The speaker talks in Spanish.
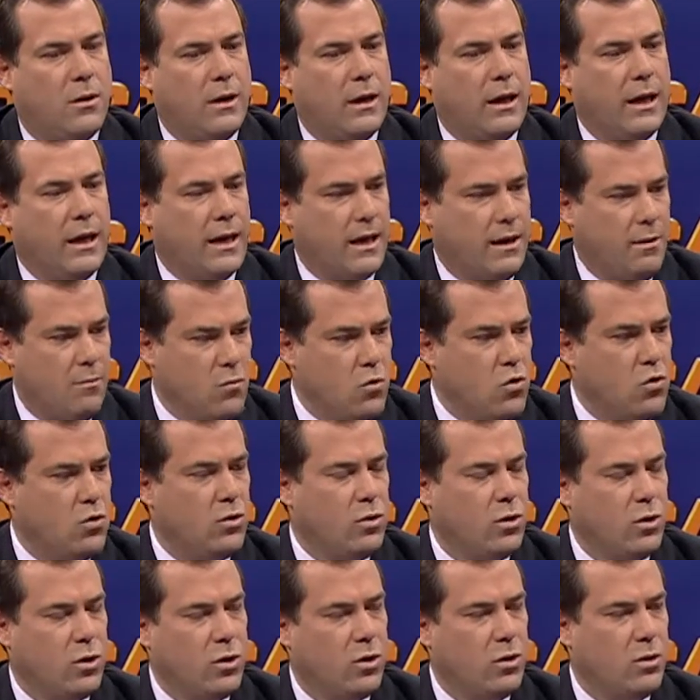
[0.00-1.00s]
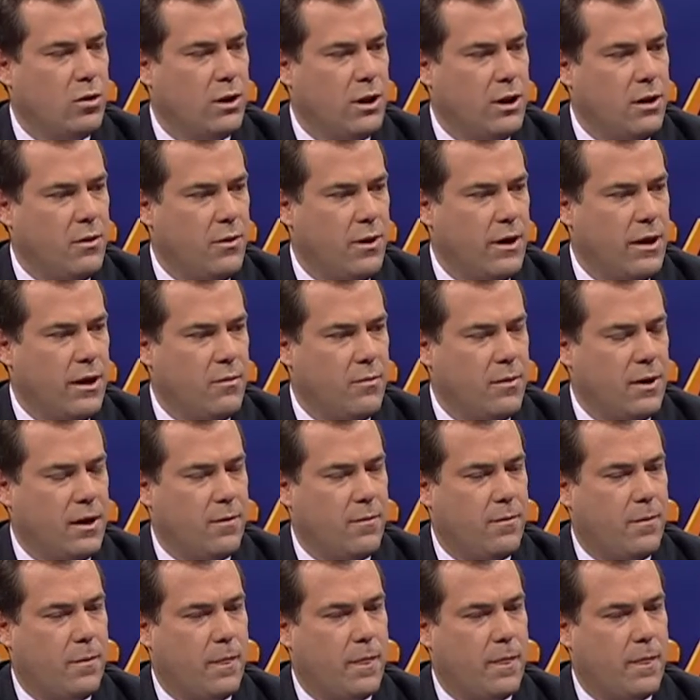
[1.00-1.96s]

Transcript: en el mundo de IBM?